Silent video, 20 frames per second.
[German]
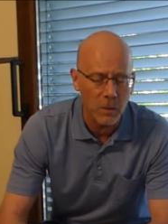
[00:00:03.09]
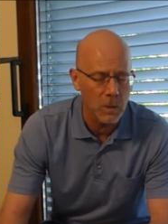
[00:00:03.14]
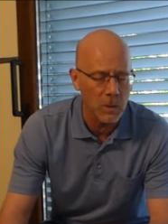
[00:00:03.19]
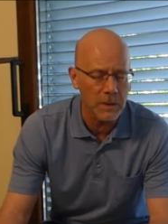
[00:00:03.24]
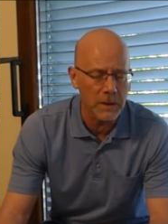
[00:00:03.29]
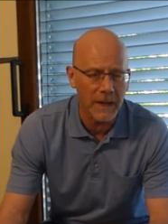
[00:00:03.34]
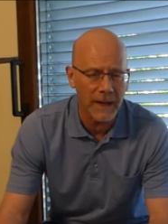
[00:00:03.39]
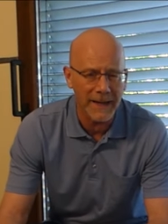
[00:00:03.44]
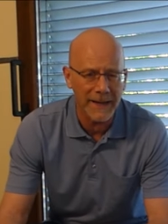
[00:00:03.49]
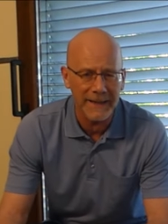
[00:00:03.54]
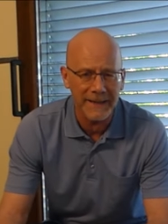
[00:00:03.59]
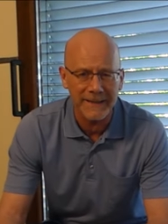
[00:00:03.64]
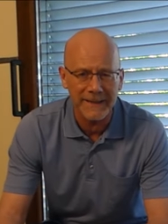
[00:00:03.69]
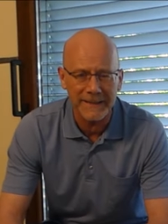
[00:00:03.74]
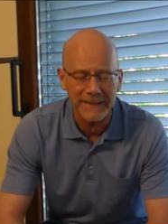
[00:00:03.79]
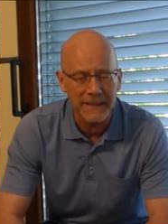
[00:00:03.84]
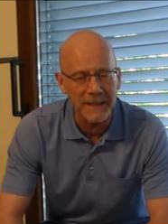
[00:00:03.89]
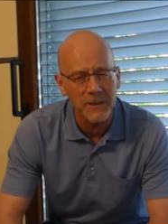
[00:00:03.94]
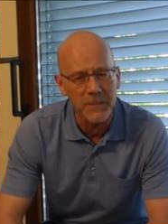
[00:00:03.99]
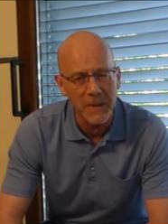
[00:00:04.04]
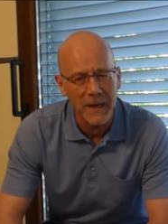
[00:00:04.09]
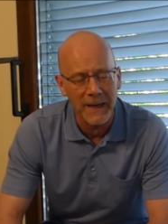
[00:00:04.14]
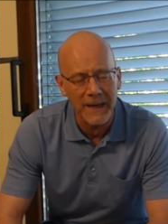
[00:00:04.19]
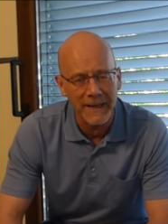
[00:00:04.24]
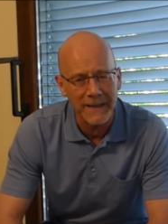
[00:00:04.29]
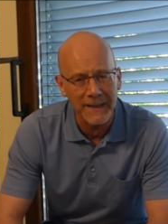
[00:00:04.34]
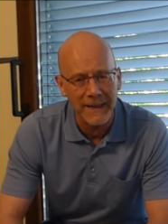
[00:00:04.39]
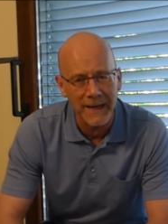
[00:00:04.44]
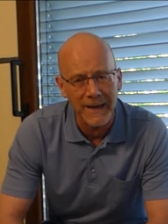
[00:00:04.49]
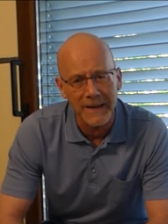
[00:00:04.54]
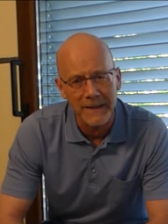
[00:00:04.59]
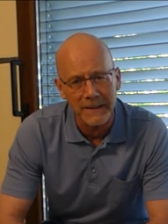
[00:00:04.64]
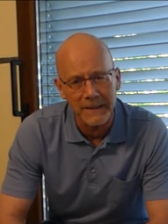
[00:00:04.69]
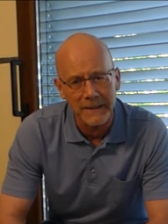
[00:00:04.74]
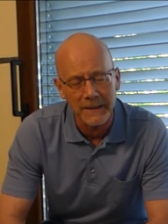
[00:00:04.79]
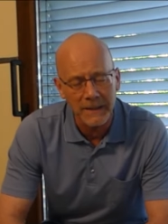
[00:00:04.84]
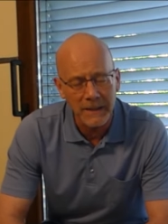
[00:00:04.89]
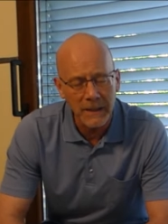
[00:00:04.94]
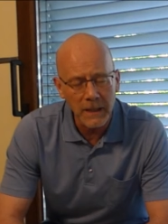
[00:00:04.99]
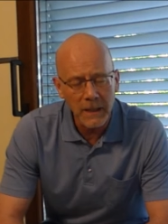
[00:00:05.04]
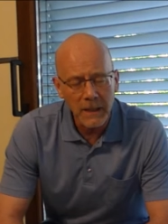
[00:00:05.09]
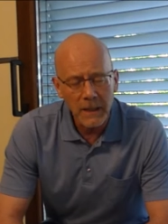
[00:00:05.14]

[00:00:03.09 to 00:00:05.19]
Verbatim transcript: oder eine Klimaanlage.